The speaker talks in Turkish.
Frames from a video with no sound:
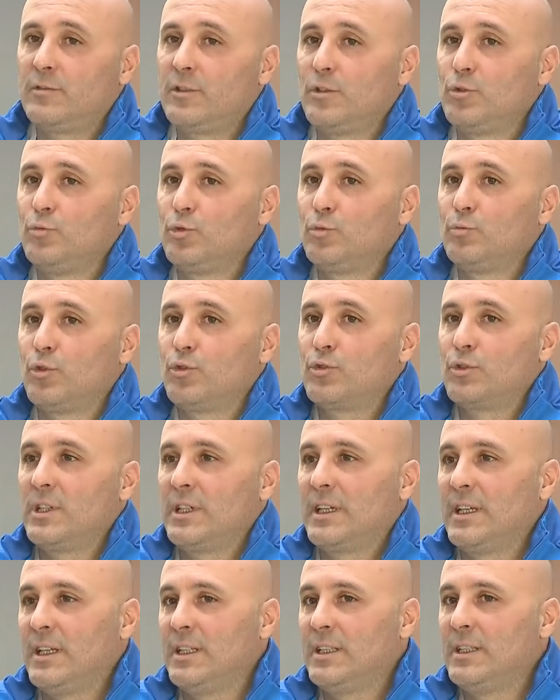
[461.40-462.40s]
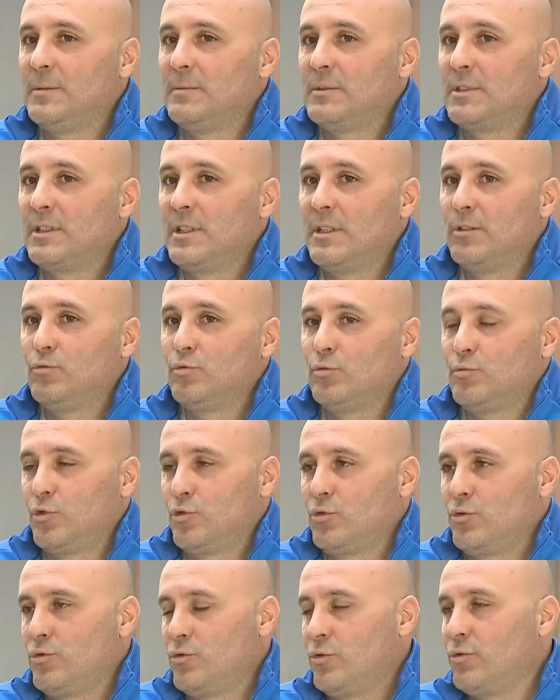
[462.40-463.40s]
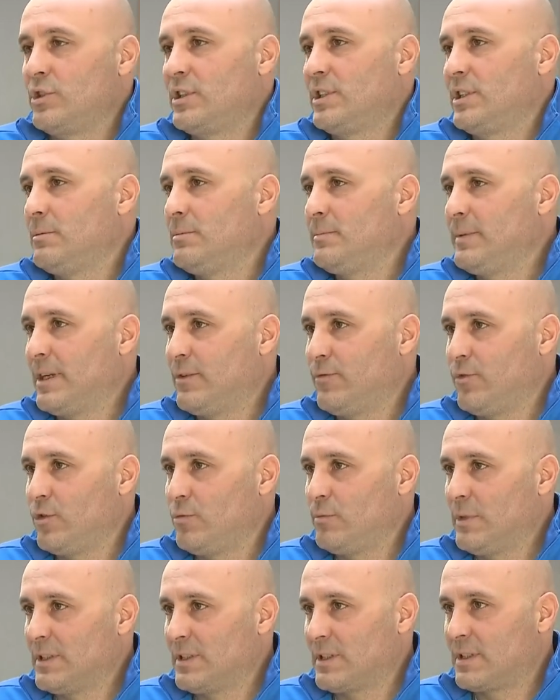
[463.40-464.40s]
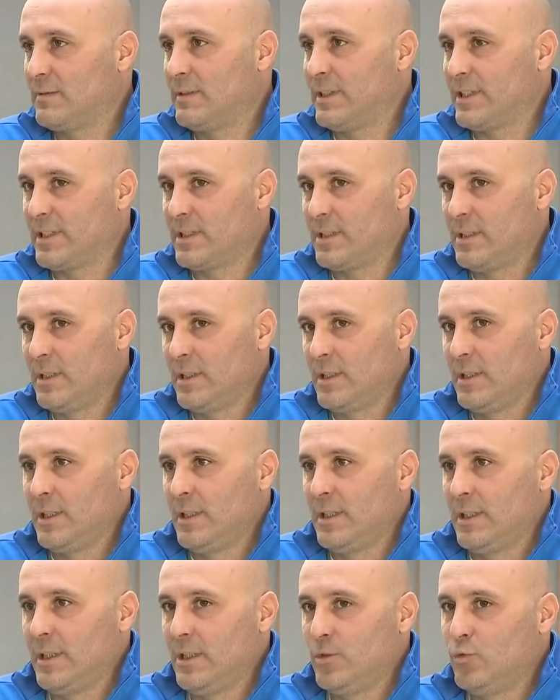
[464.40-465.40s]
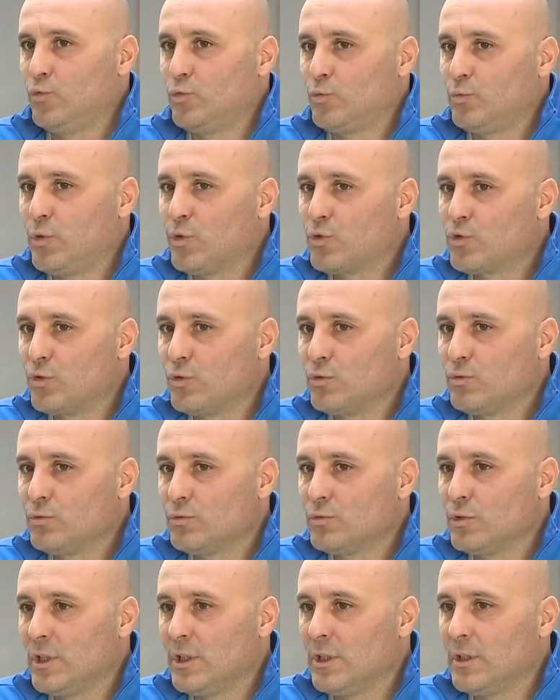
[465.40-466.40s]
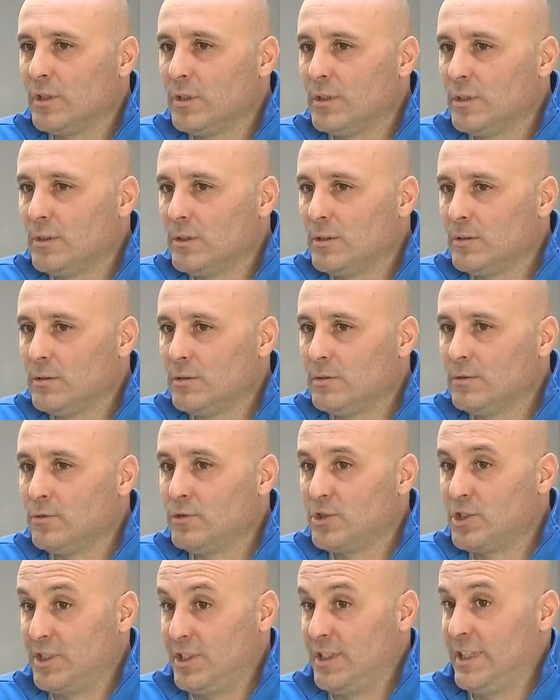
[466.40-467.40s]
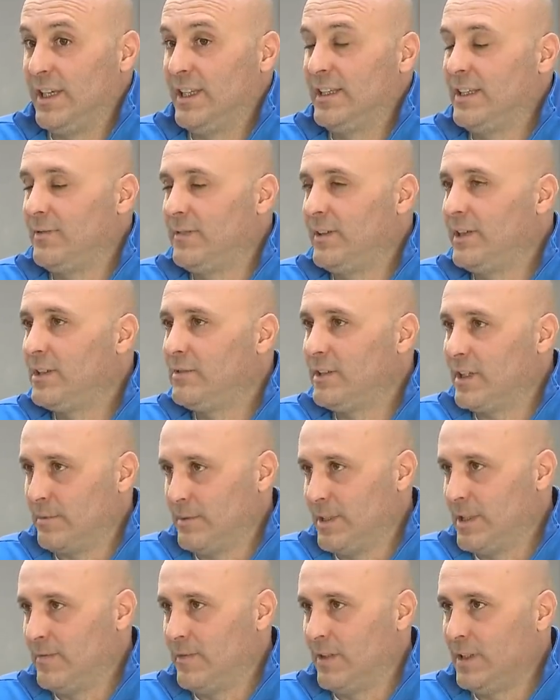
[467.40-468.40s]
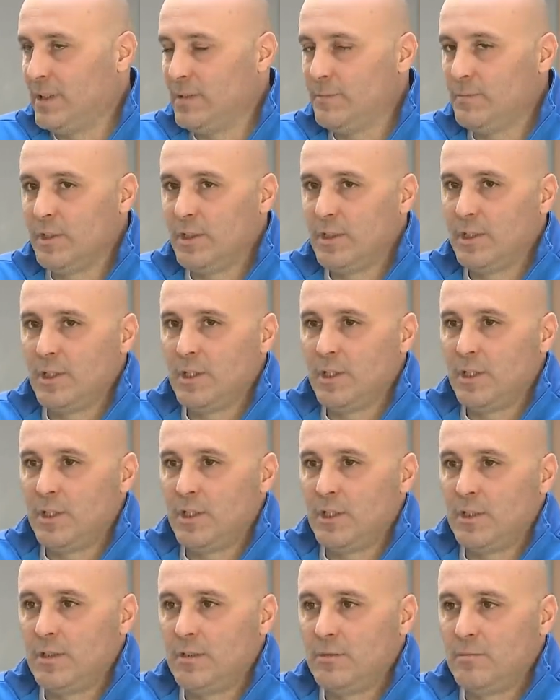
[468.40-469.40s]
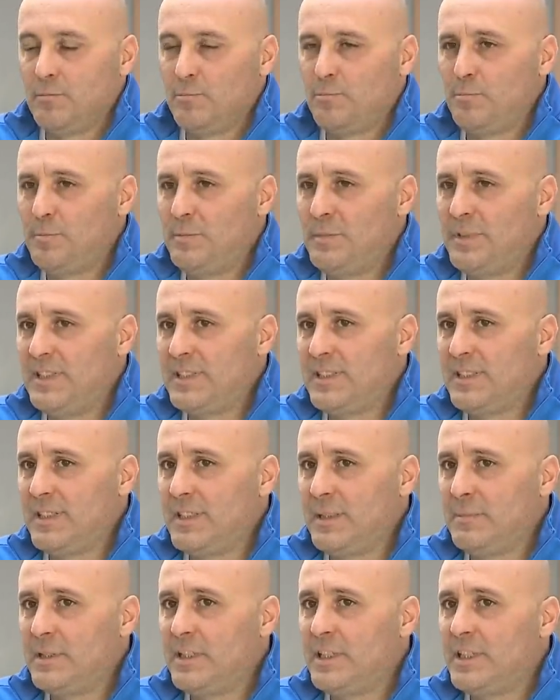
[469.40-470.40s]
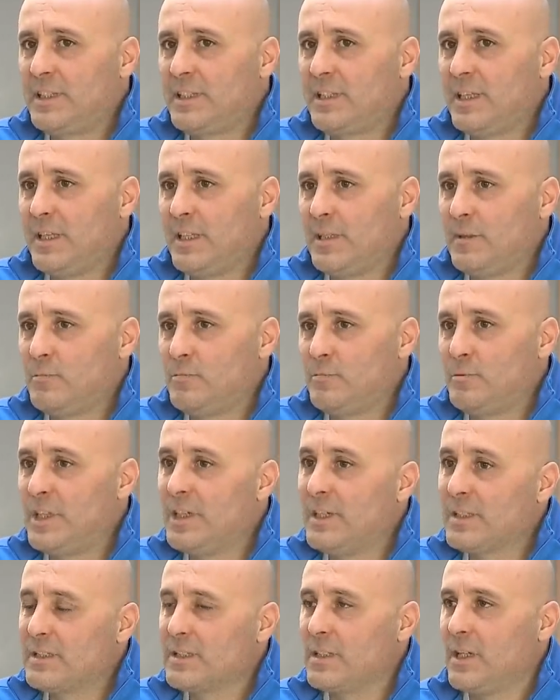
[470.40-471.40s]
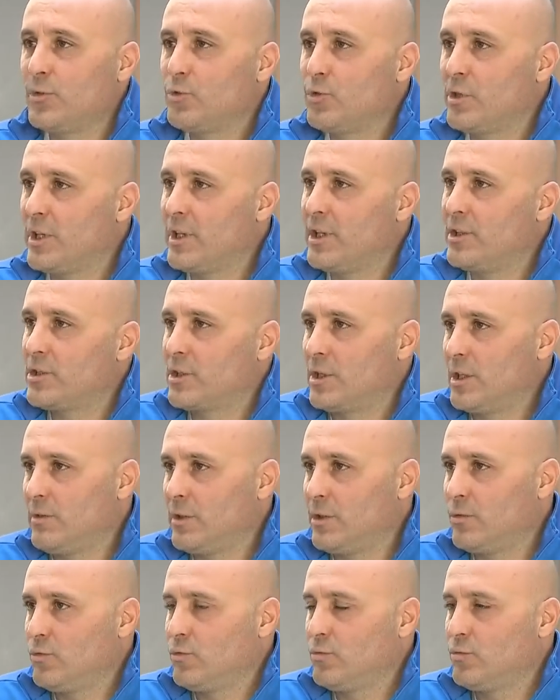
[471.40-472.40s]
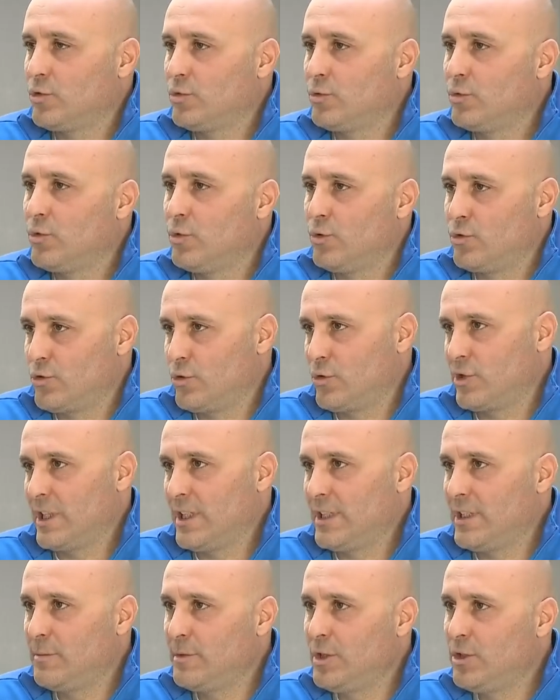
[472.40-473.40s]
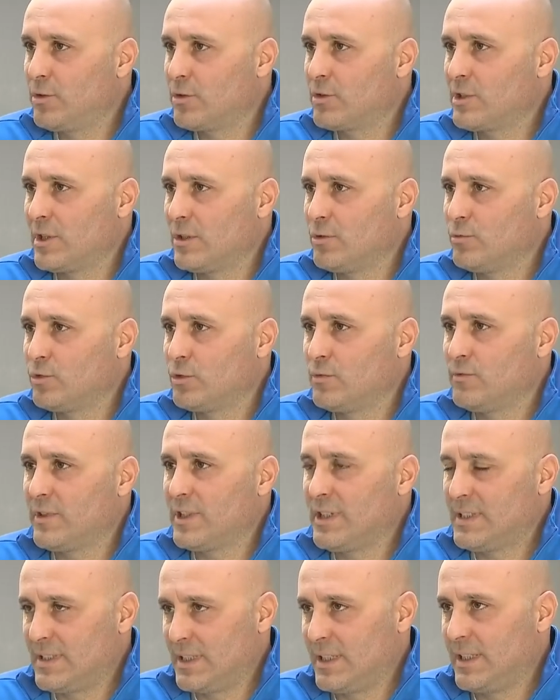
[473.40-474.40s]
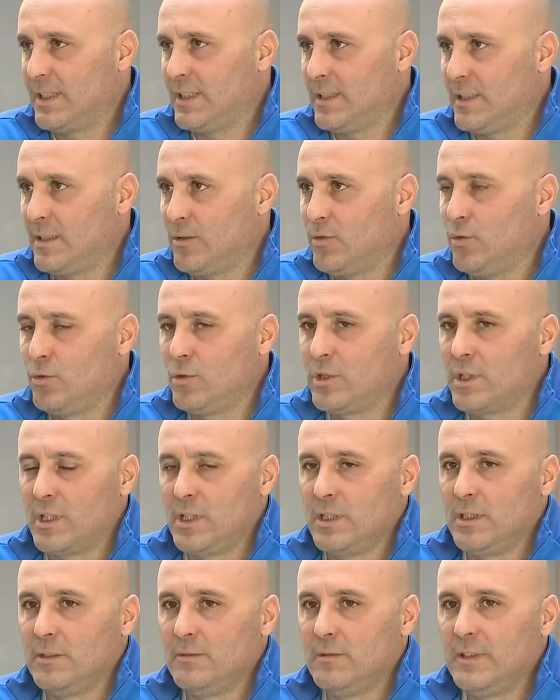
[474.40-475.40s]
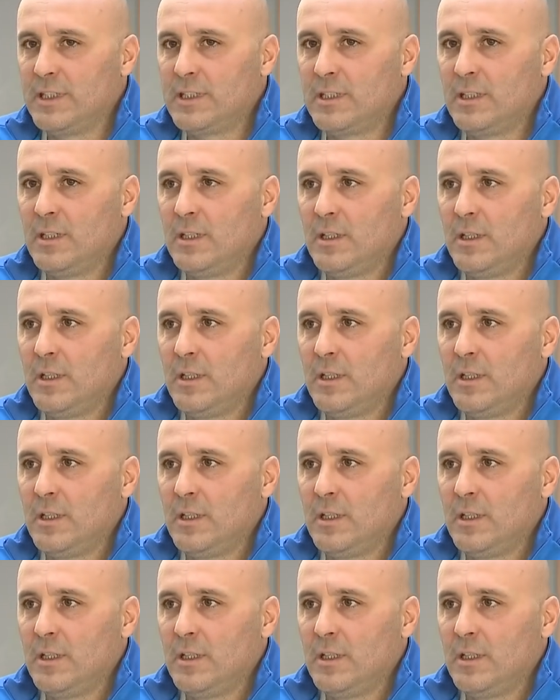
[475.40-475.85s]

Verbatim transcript: taraftan Umut Bozok'a geldiğimizde Umut Bozok'un çok ciddi bir performansı var. Yani Umut Bozok'un e, ciddi hedefleri var bir defa. Bizde de birlikte biraz daha yukarıya çıktı. Evet Umut'un golcü özelliğini biliyoruz zaten. Umut'un Fransa 2'de de gol krallığı var.